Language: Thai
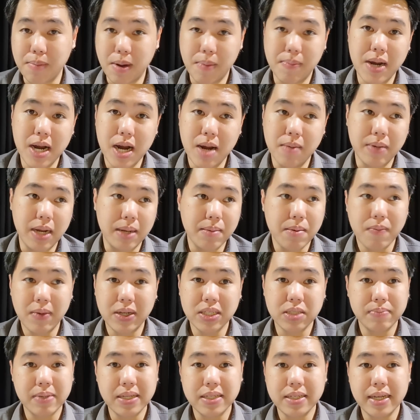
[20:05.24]
งมาเพิ่มเนี่ยไม่
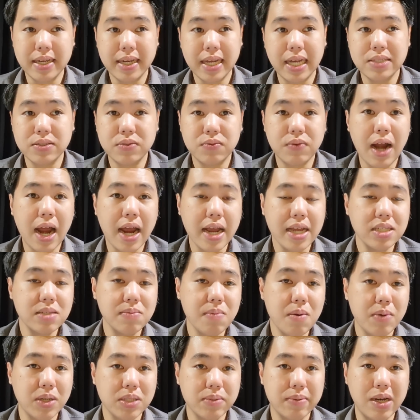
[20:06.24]
ว่าจะเป็นเดแคนไร
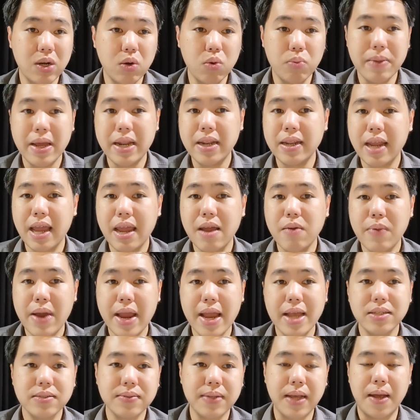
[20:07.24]
ส์ไม่ว่าจะเป็นลูเบนเนเว
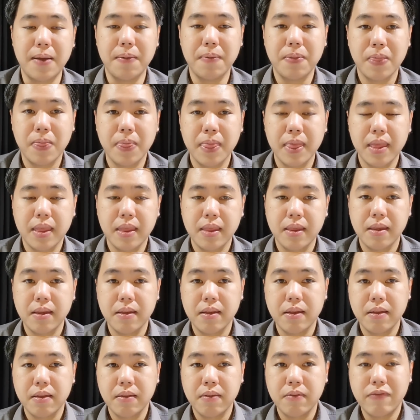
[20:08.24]
สเนี่ย
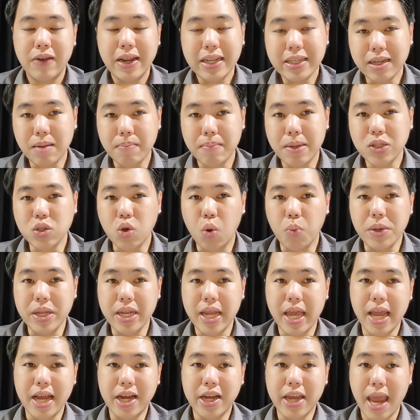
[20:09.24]
เฟรดกับแมคโทมิ
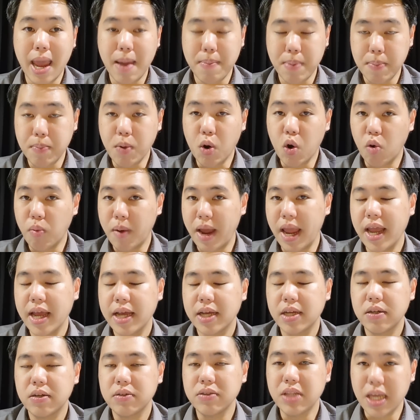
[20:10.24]
เน่เคปเอเบิลไหม
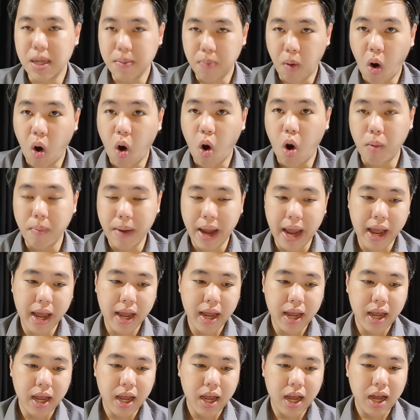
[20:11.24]
ดีพอไหม
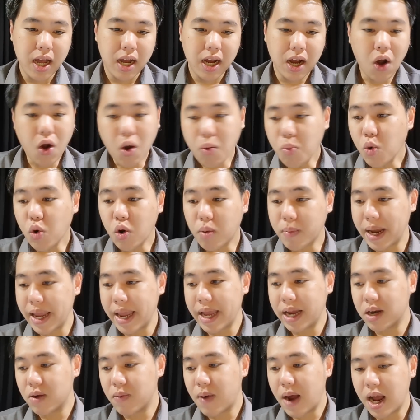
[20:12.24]
เขาก็พูดออกมา
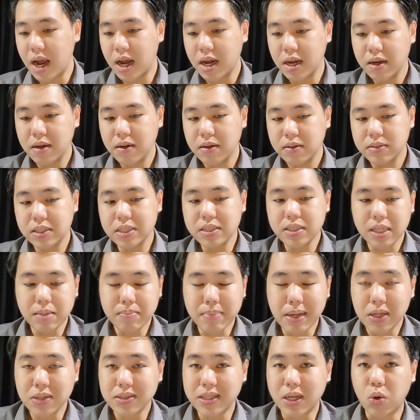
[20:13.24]
เองเลยว่าจริ
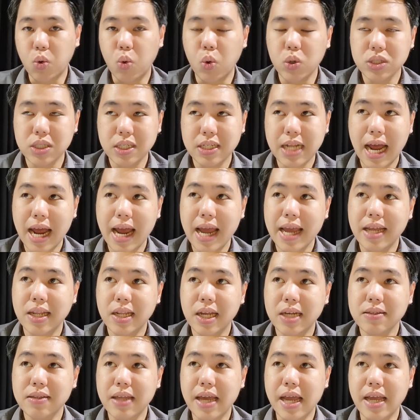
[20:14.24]
งๆแมนยูไนเต็ดควรจะได้
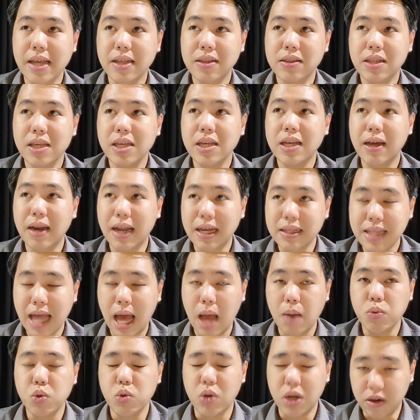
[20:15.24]
นักเตะที่กำลัง
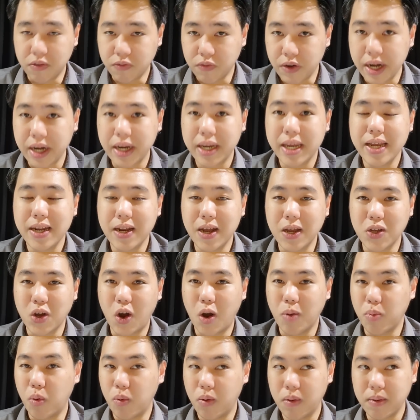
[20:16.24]
ตามอยู่อย่างเฟรนกี้เดย
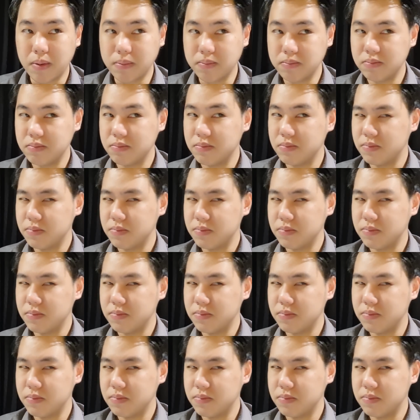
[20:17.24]
องผมว่าแบบ